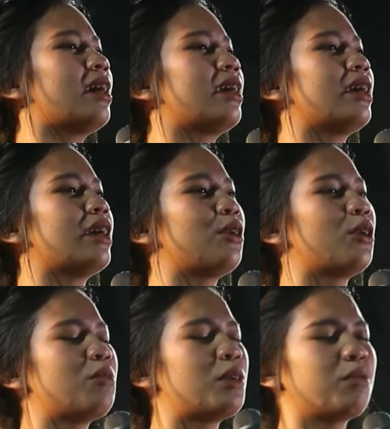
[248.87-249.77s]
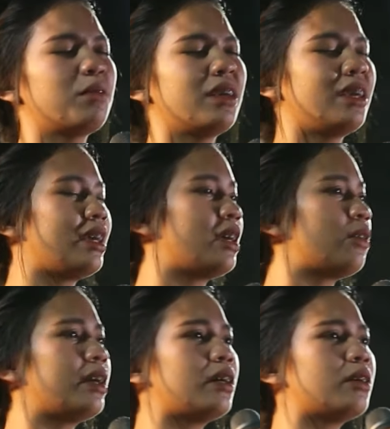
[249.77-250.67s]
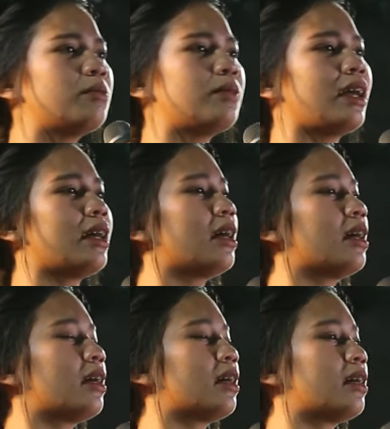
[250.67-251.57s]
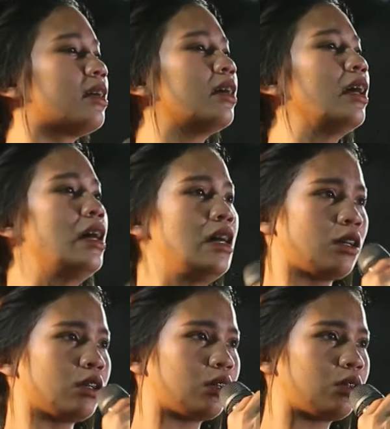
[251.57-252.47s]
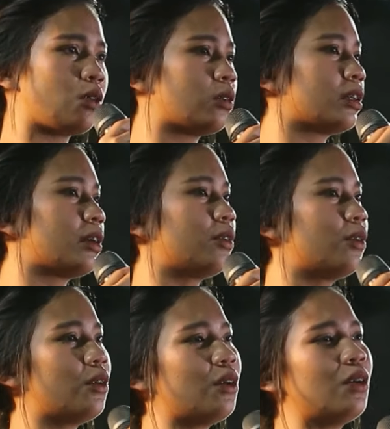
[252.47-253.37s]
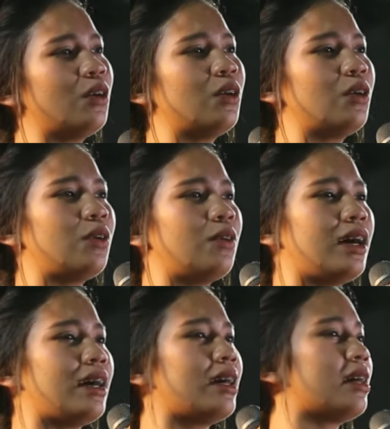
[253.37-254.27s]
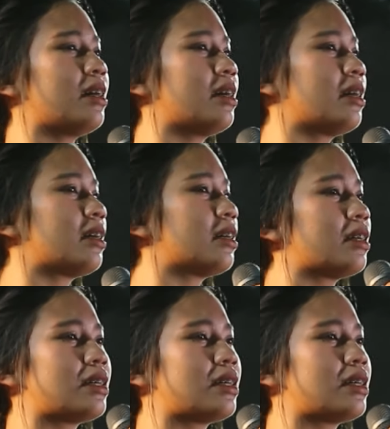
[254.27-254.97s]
ตอนนี้หนูก็เรียนกศนไปด้วยทำงานไปด้วยค่ะที่หนูออกมาเรียนกศนเพราะว่า